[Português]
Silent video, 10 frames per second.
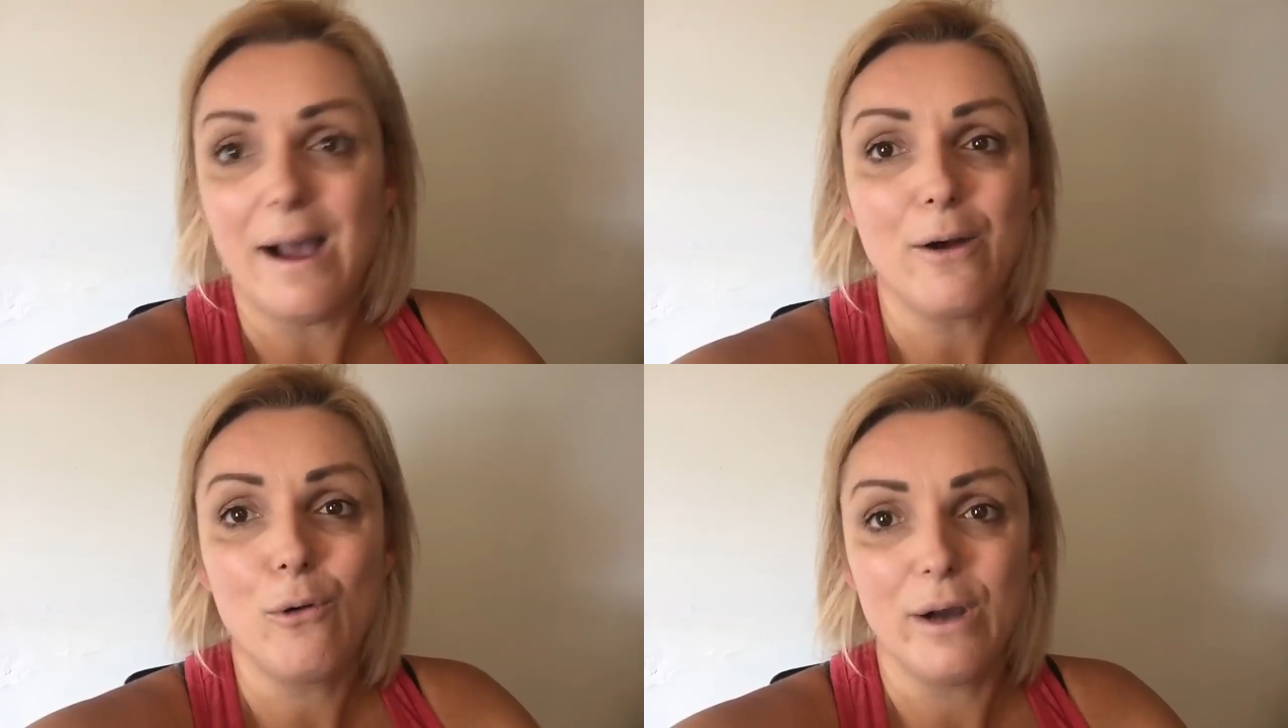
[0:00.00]

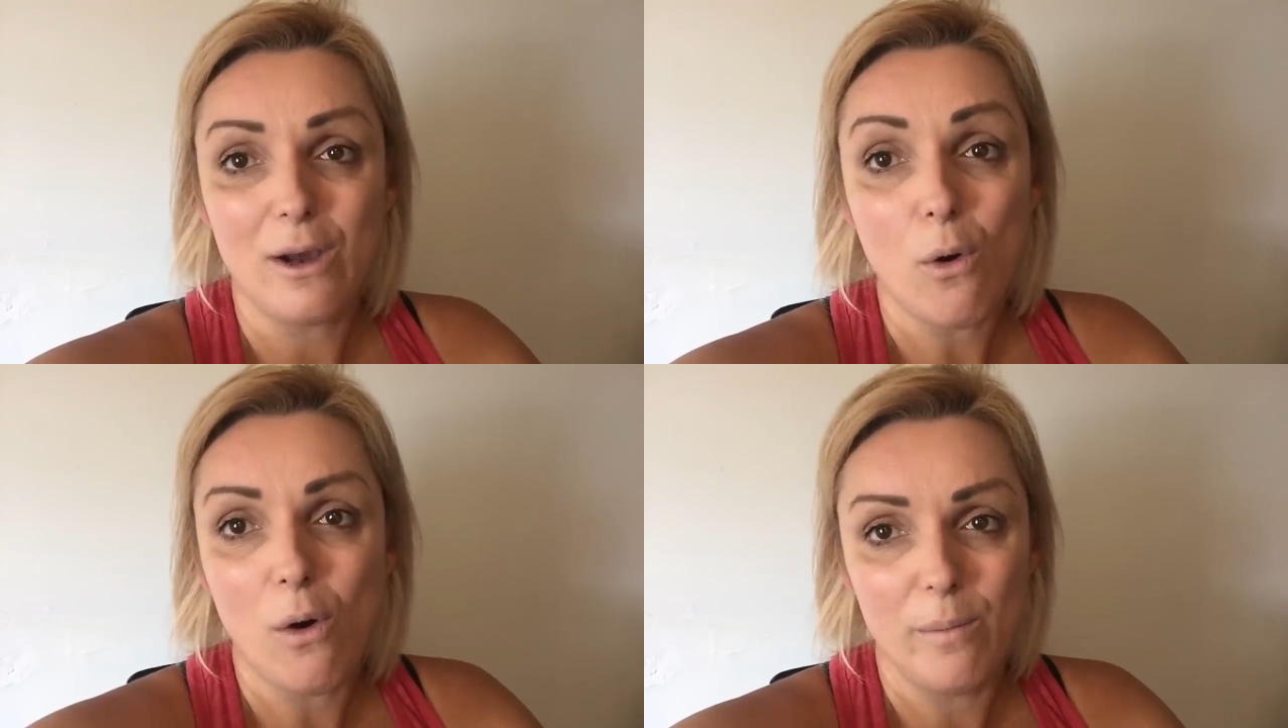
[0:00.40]

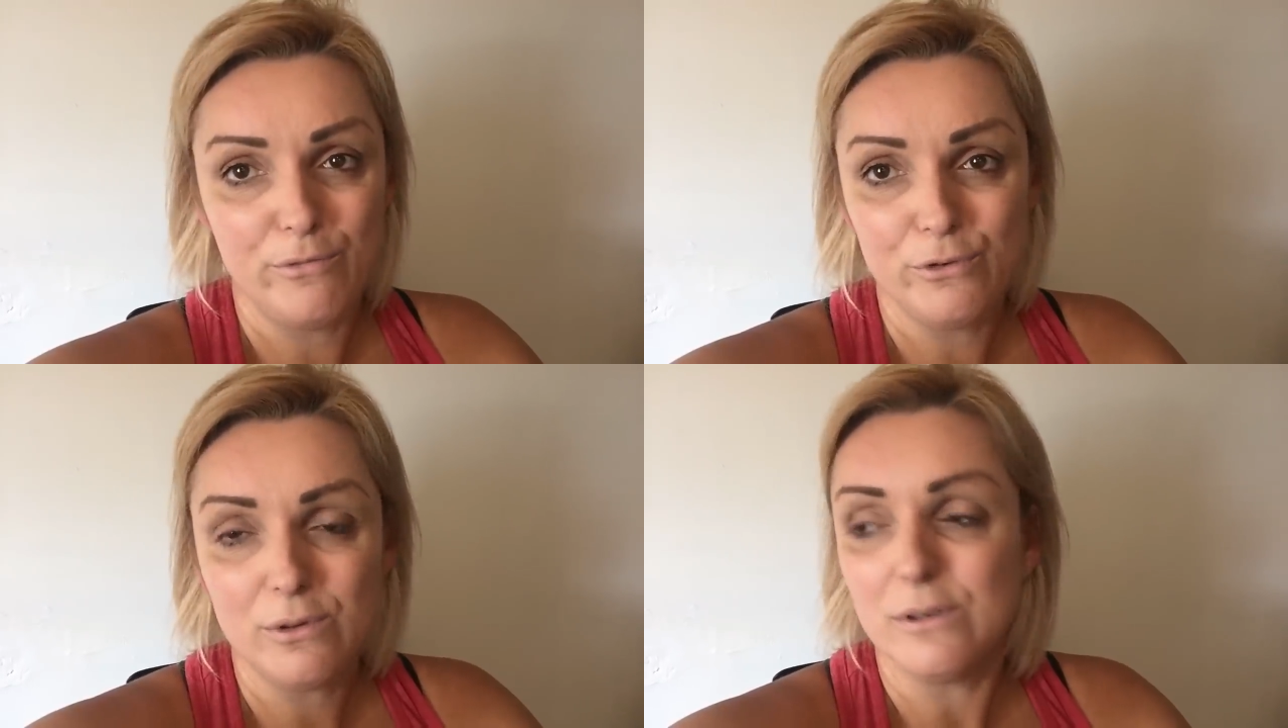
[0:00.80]
Agora,
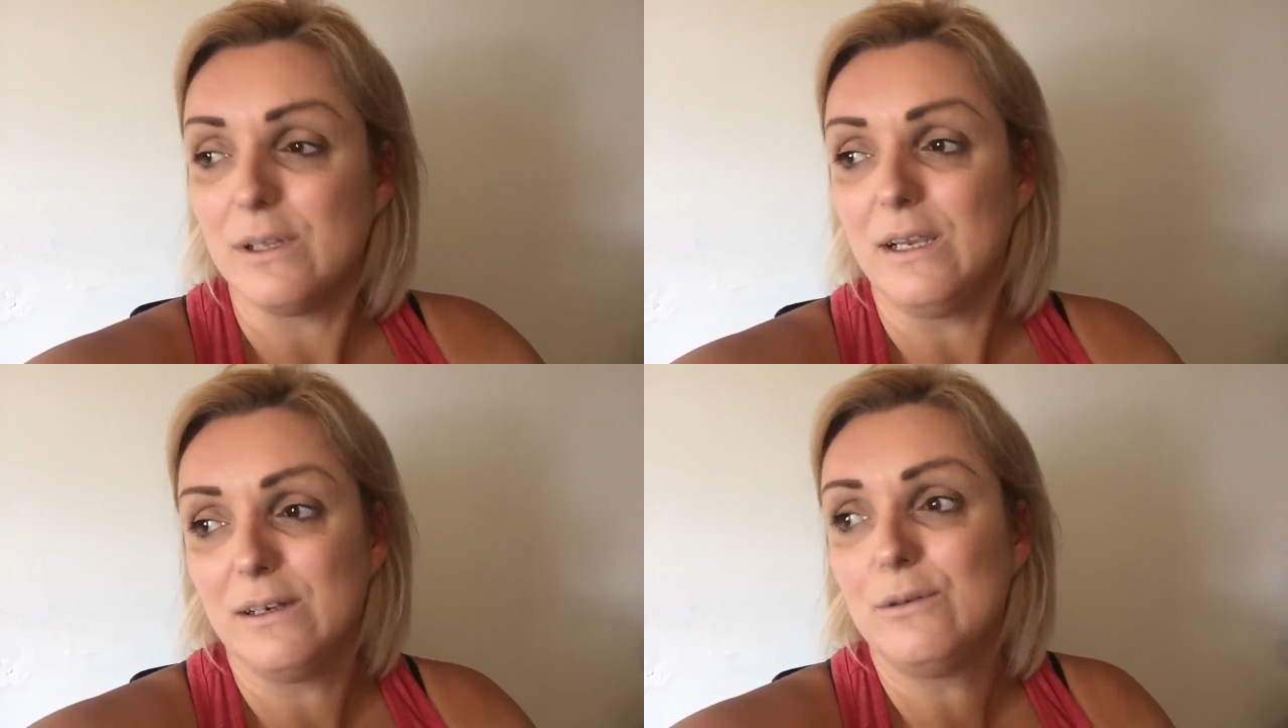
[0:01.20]
óbvio que eu
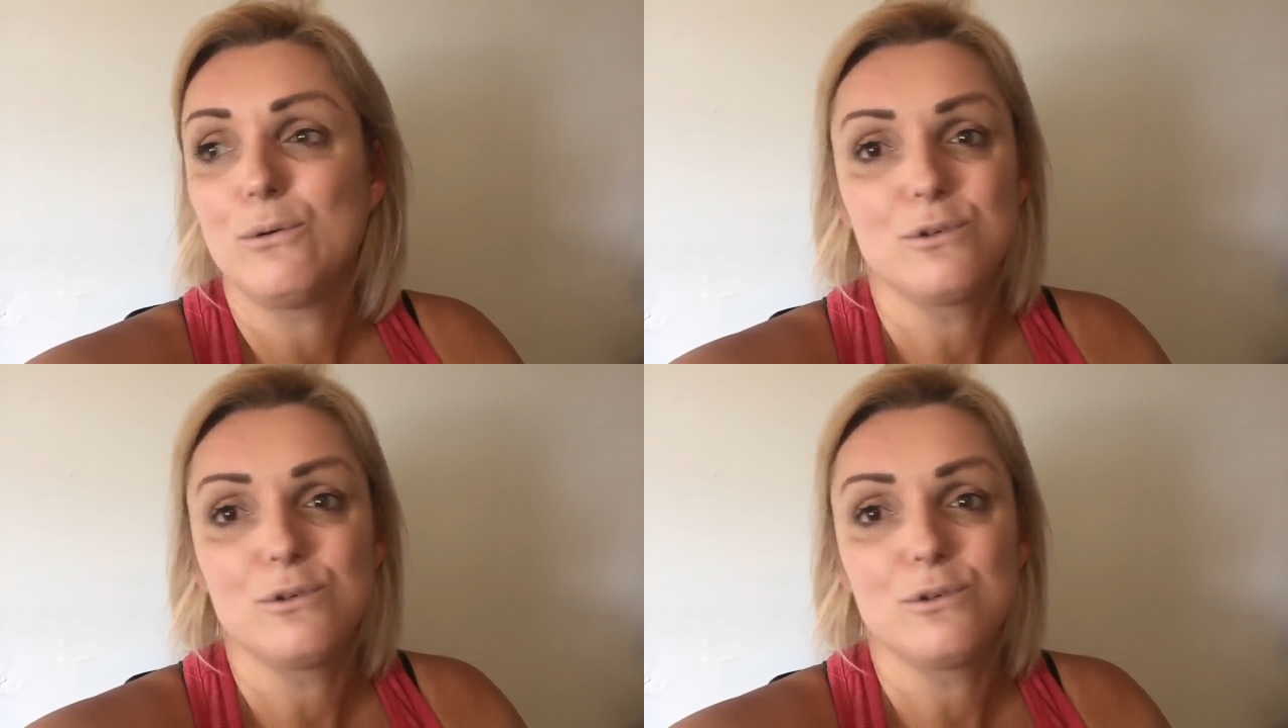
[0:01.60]
tenho que ir no